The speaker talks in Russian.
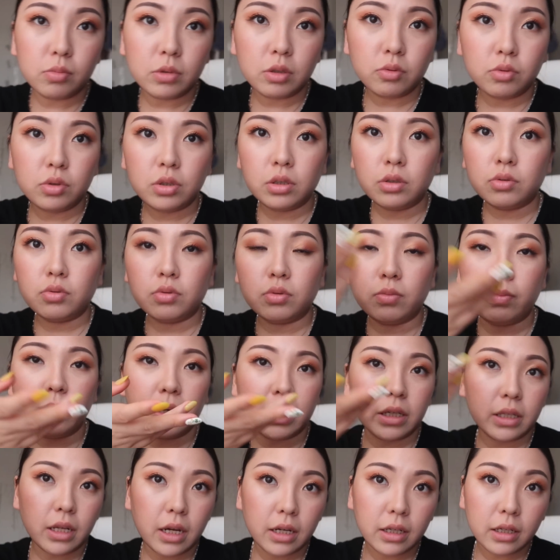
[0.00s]
У меня вот здесь вот
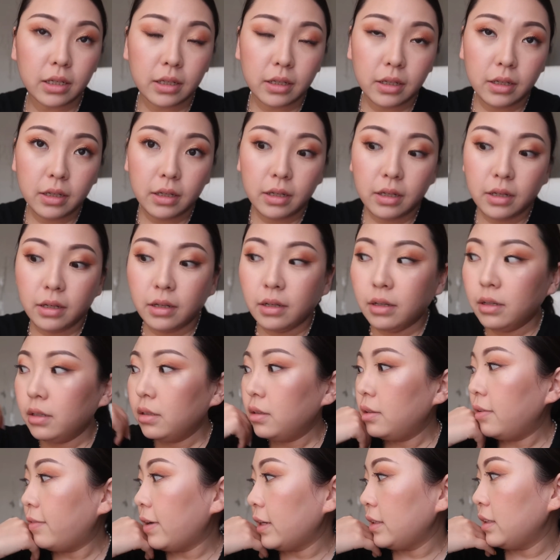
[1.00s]
бардак.
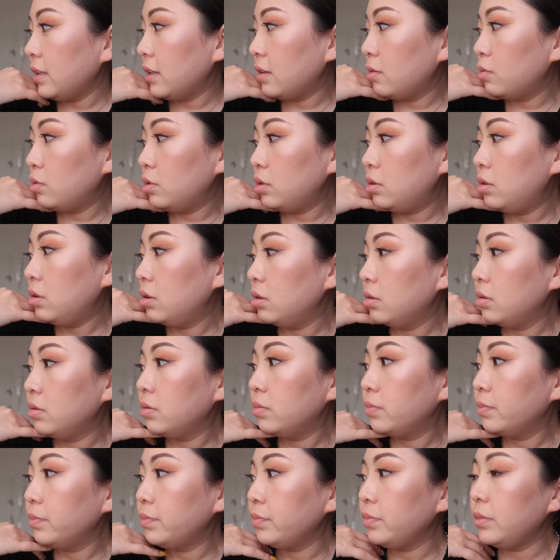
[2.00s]
Два дня вот
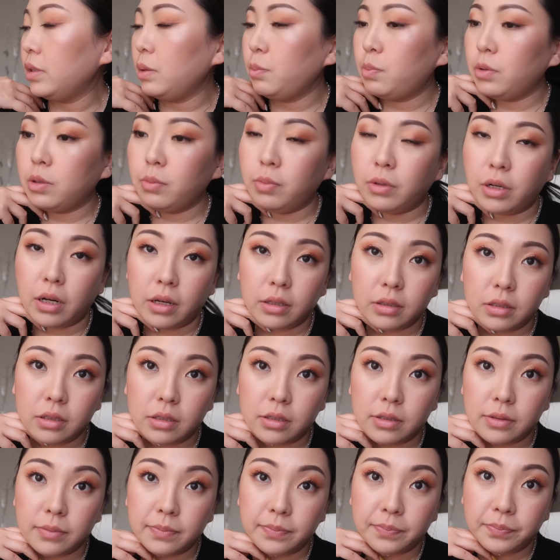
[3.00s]
не
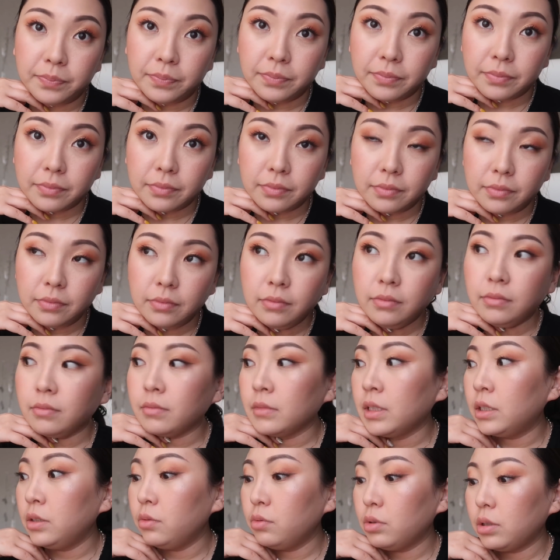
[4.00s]
прибиралась.
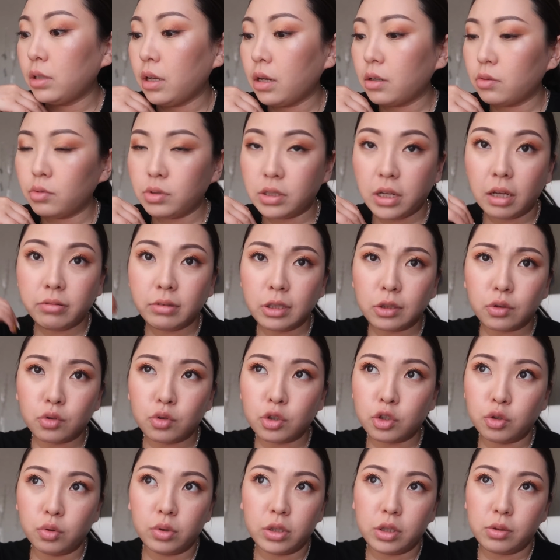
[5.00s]
И вот так вот. Завтра
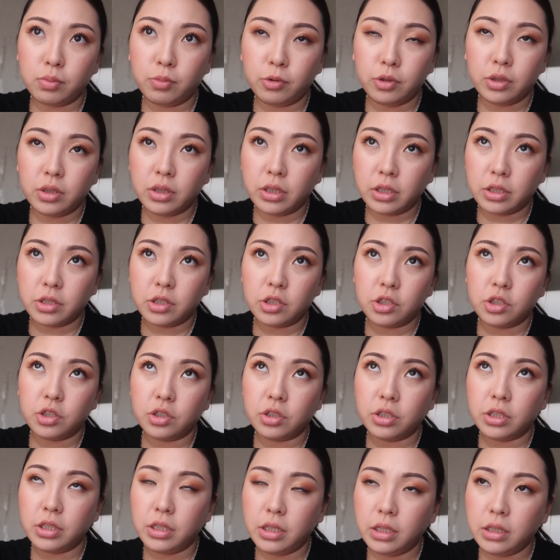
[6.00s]
тоже у нас будет
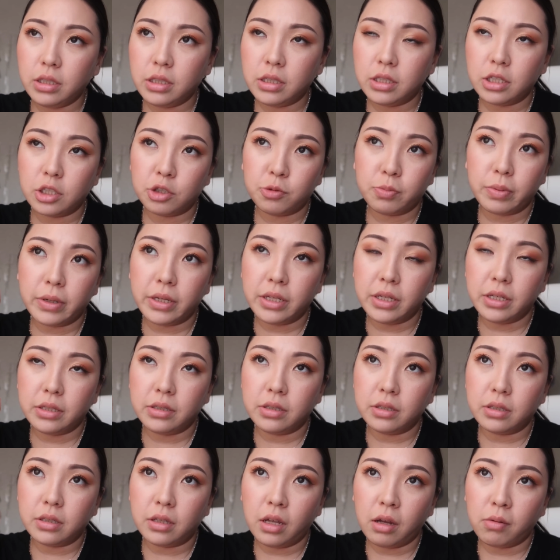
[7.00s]
насыщенный день. Серж
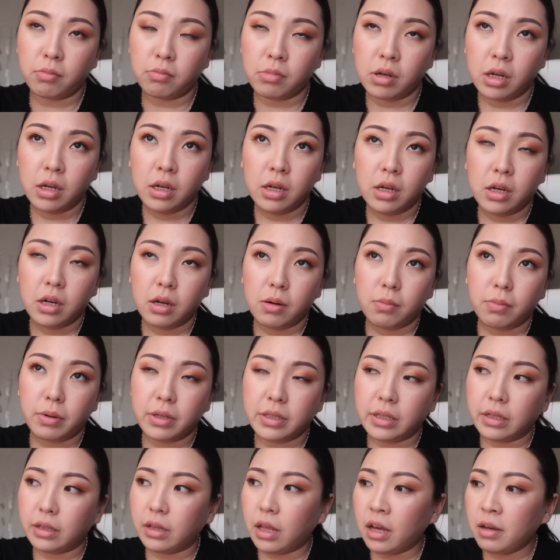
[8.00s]
поедет там
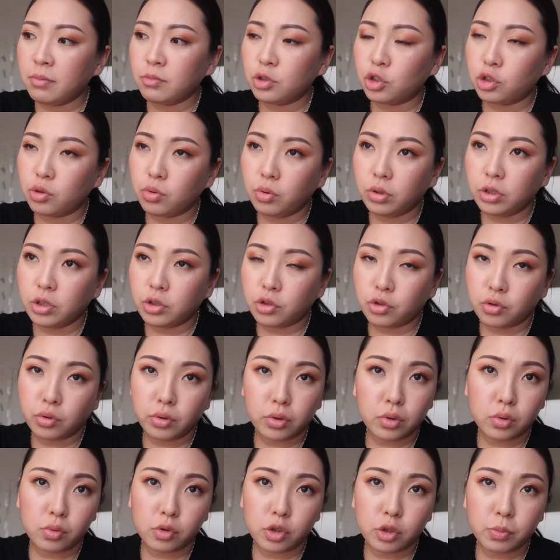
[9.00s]
по делам, что-то,
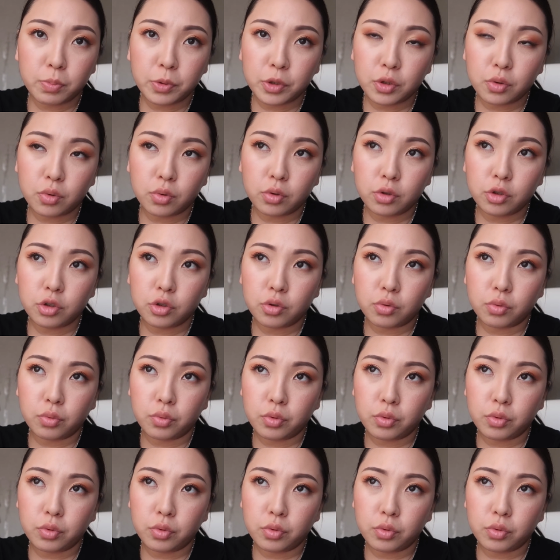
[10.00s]
что-то уже потихонечку